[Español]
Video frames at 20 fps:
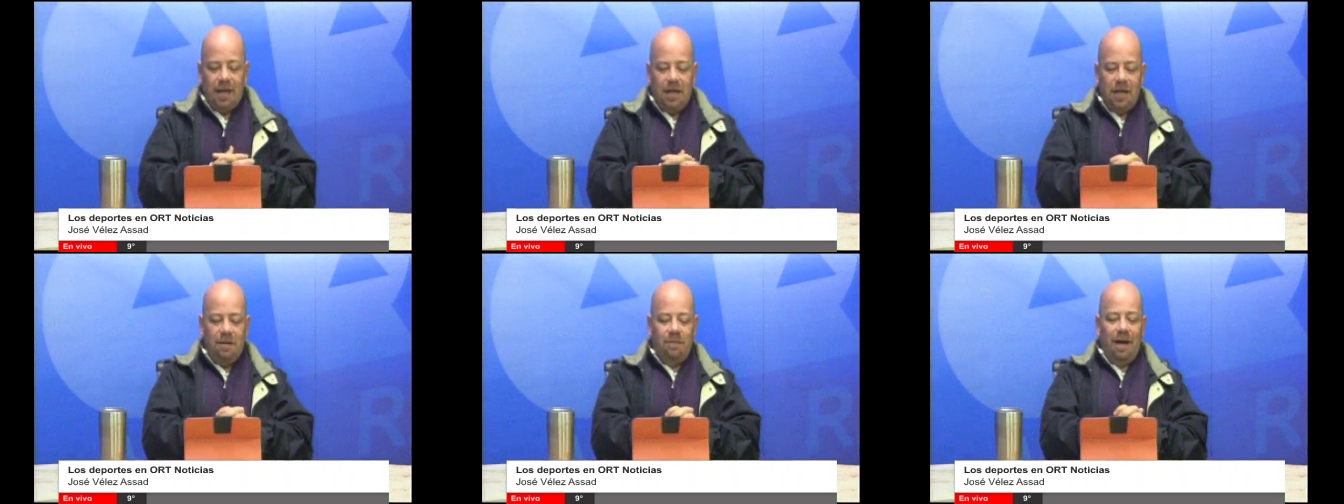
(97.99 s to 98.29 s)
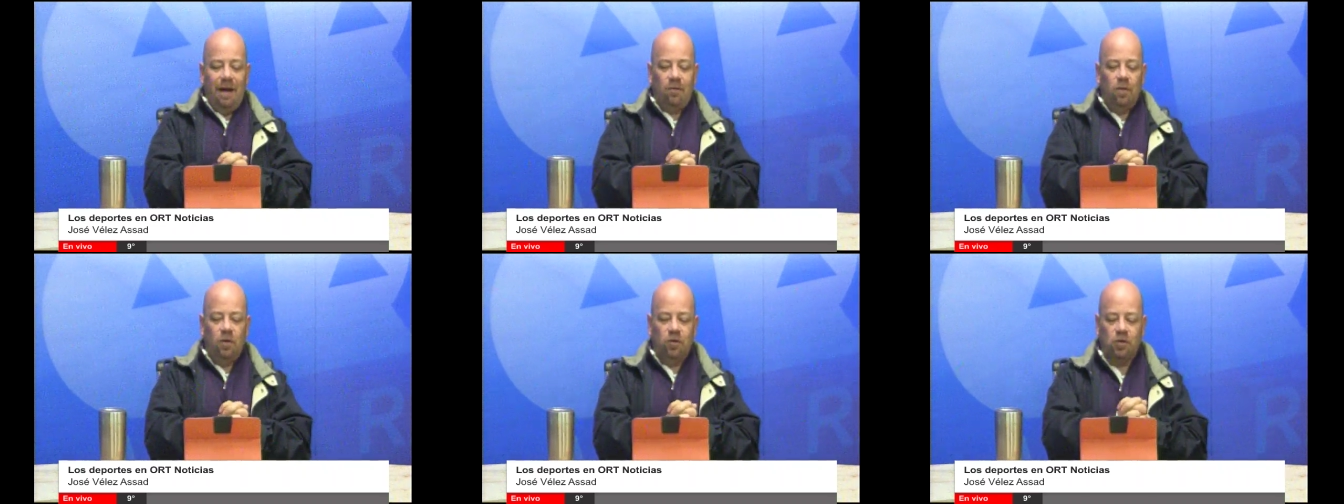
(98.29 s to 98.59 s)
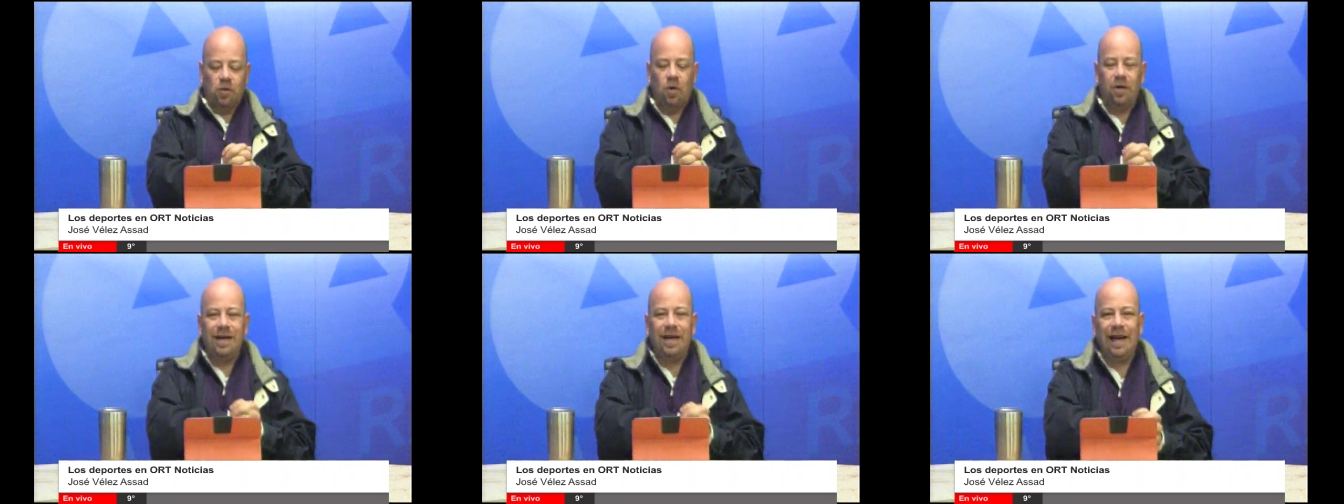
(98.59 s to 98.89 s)
Y
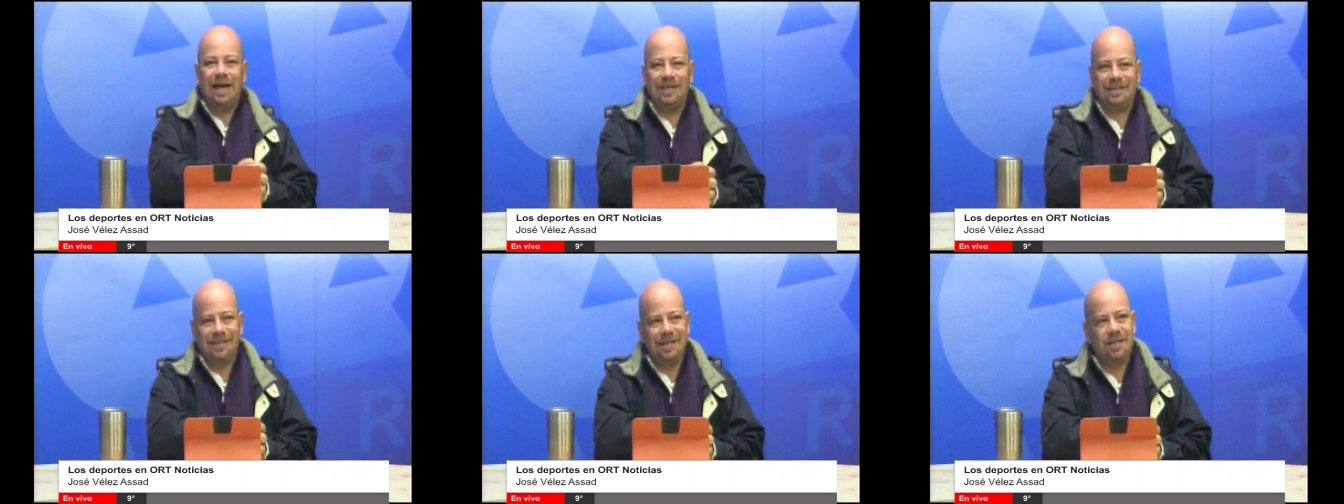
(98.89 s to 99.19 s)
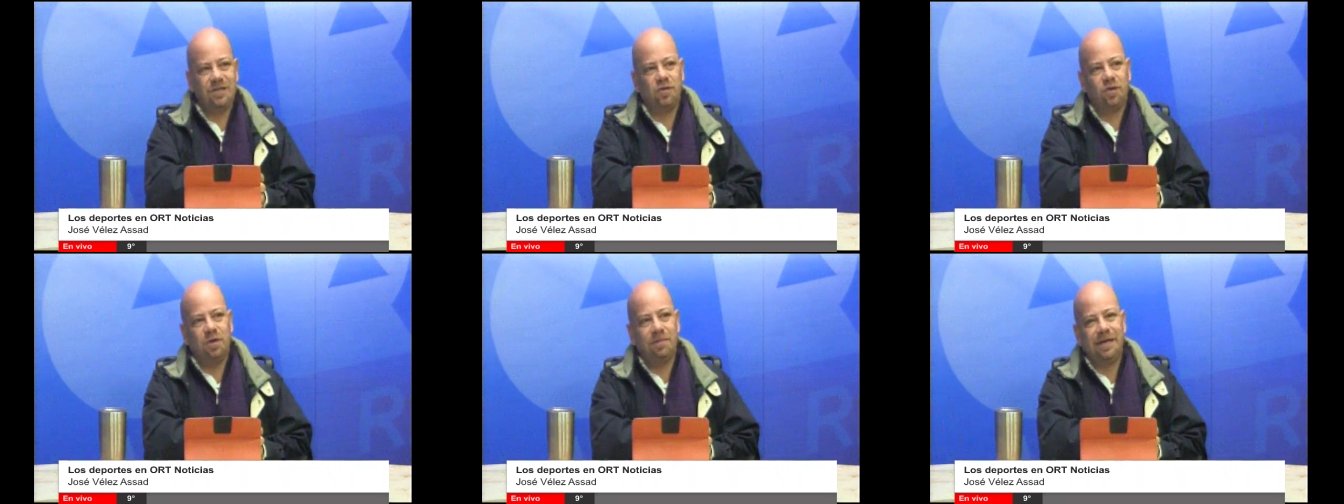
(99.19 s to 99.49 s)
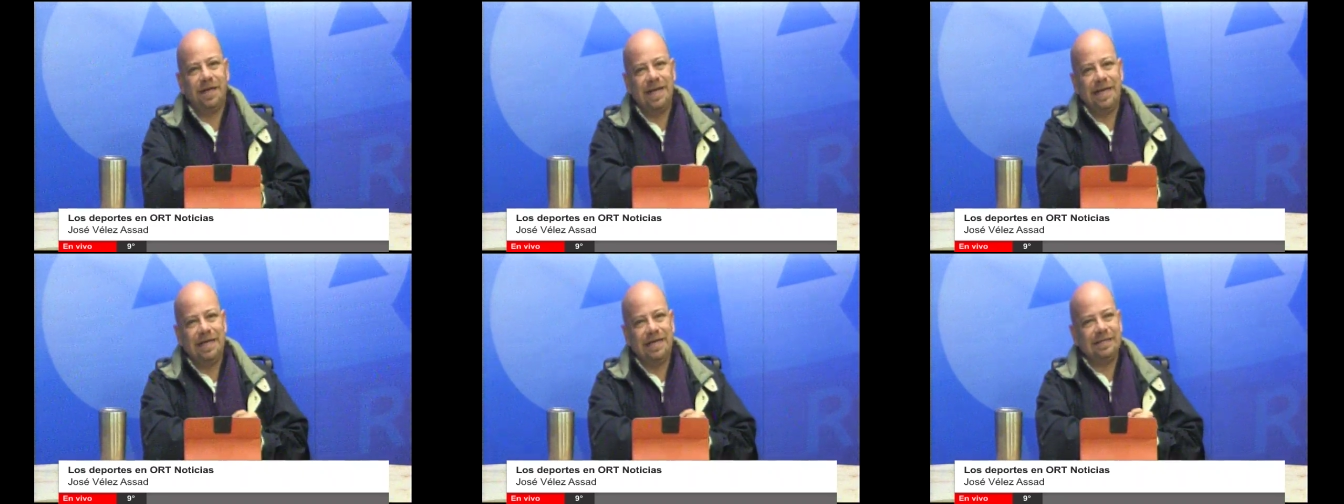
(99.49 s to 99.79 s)
vamos con el ascenso
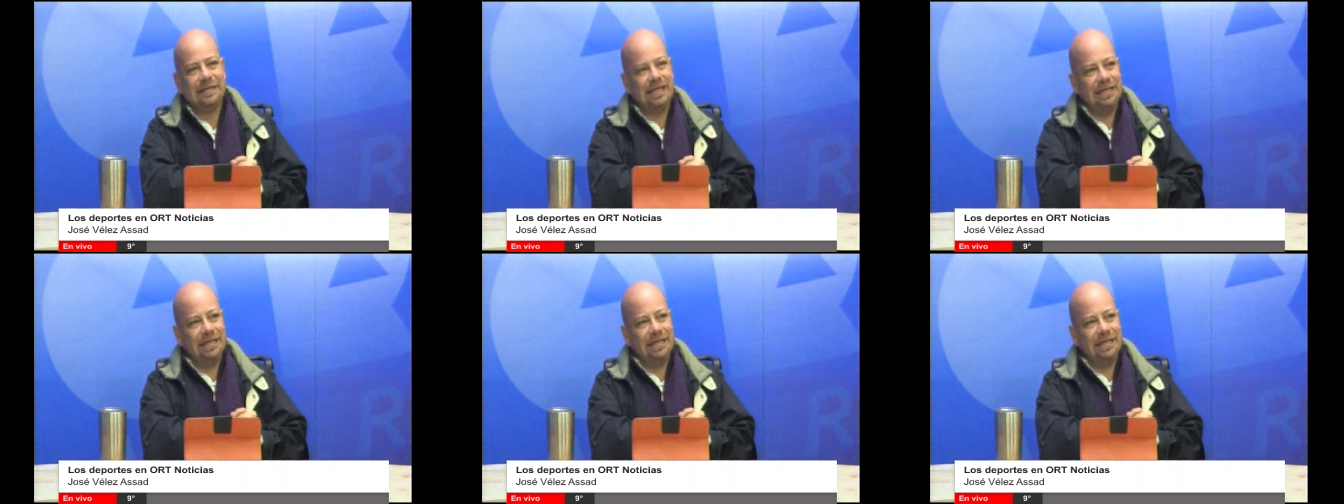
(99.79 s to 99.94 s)
MX.